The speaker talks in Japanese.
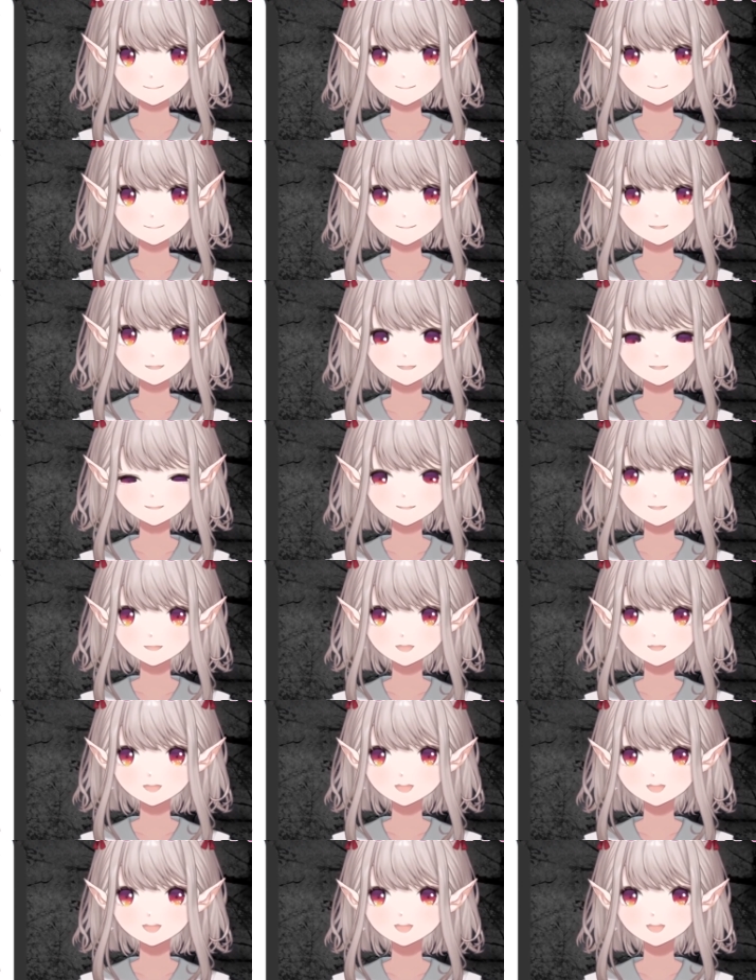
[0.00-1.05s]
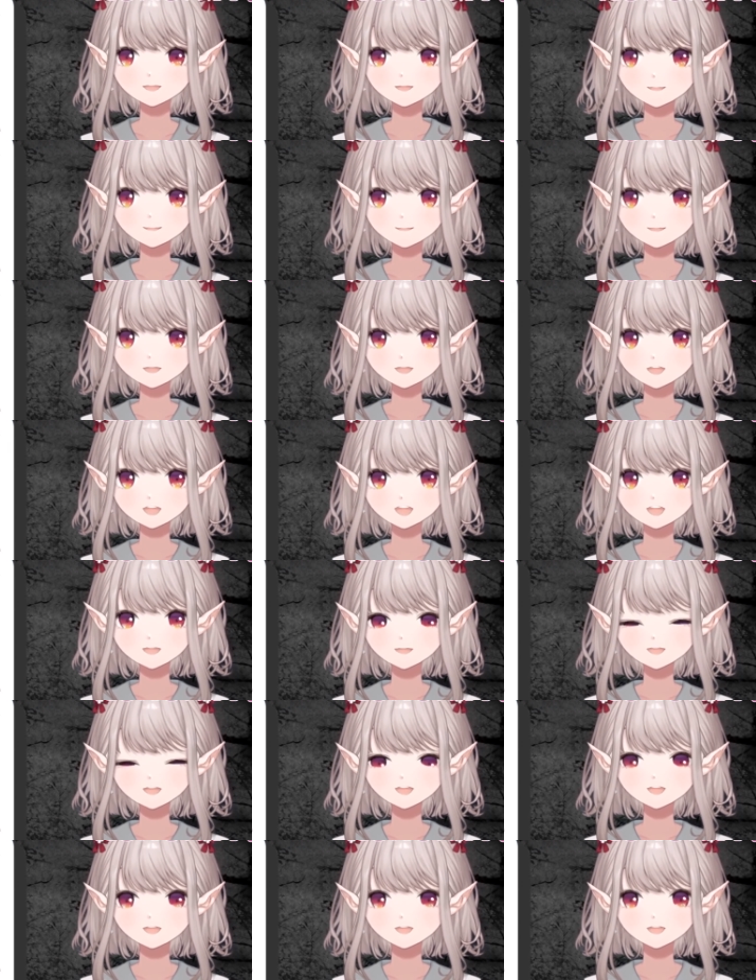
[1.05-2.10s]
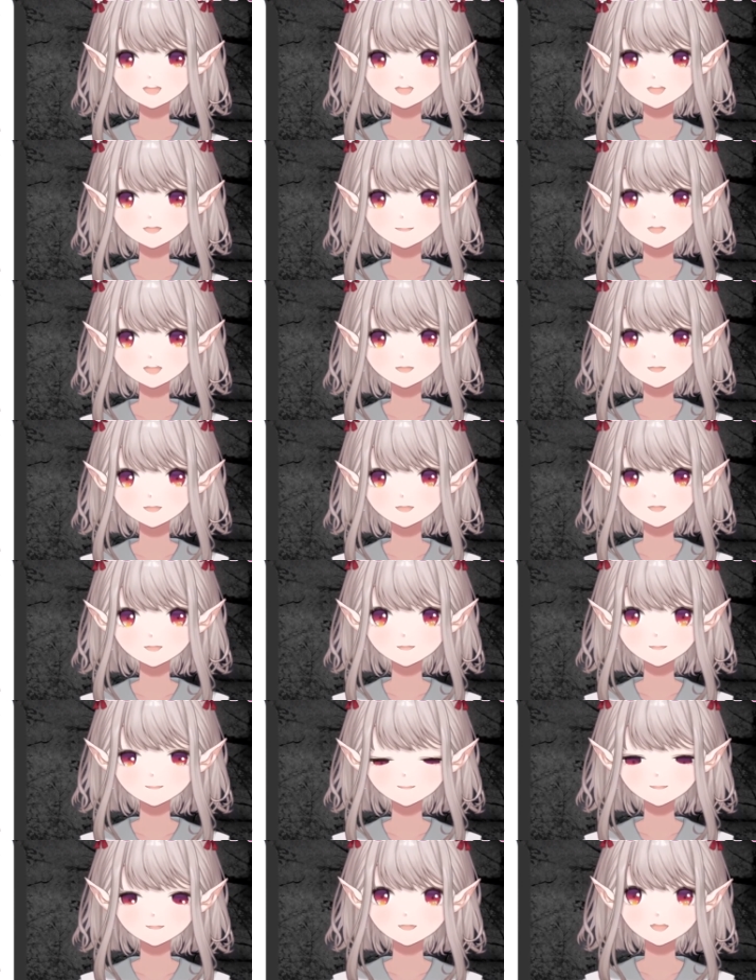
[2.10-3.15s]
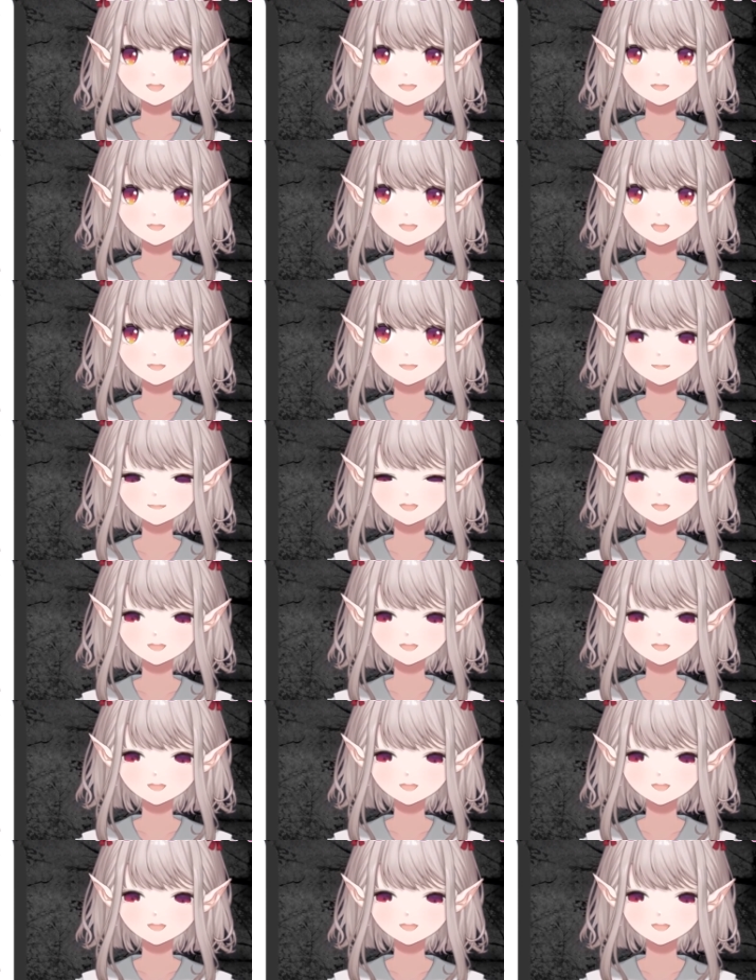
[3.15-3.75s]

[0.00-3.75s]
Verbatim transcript: その代わりなんかその日限定でなんかマニュアルを覚えたりしないといけな